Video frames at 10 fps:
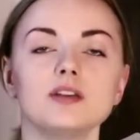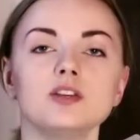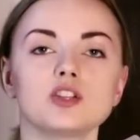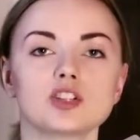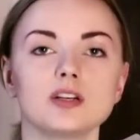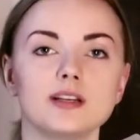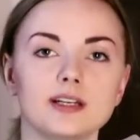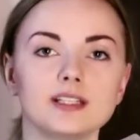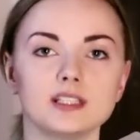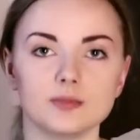нежели
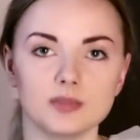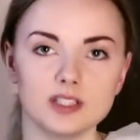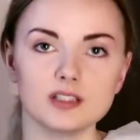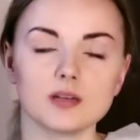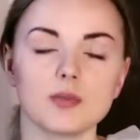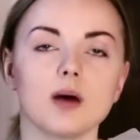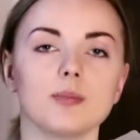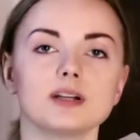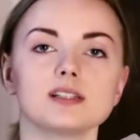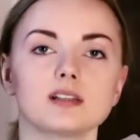этим детям
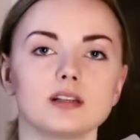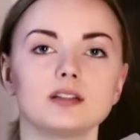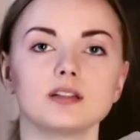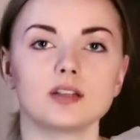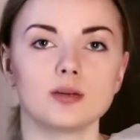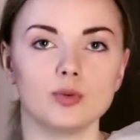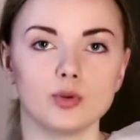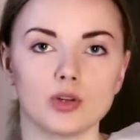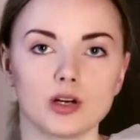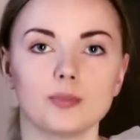опасен этот
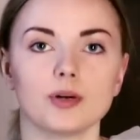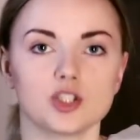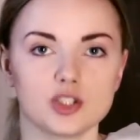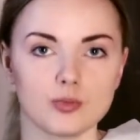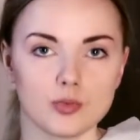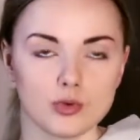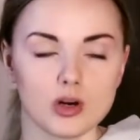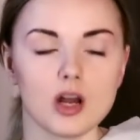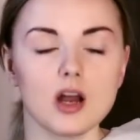ребенок. Почему?